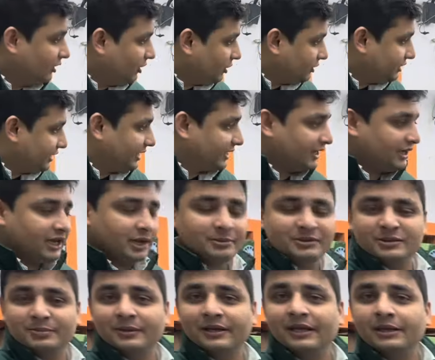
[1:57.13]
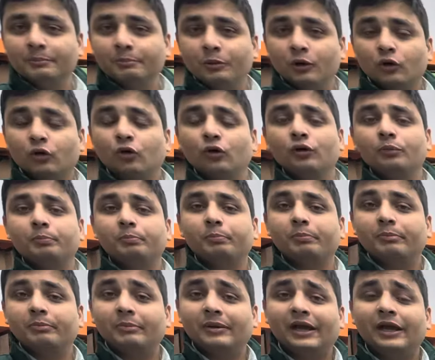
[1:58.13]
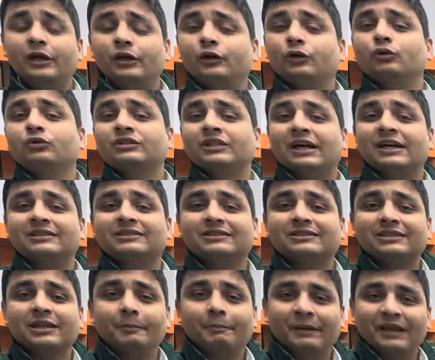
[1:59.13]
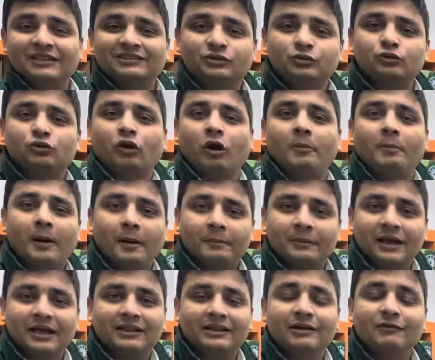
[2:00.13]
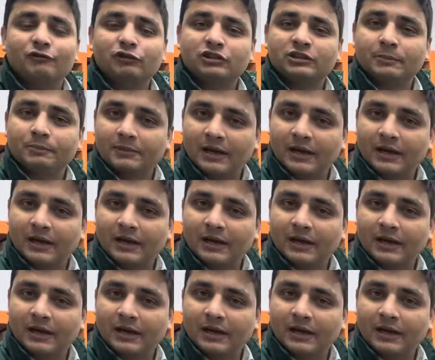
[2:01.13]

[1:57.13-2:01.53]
और देखेंगे आप इसमें बिल्कुल ई टू जेड जितना बेस टू टॉप आप कहते हैं वो सब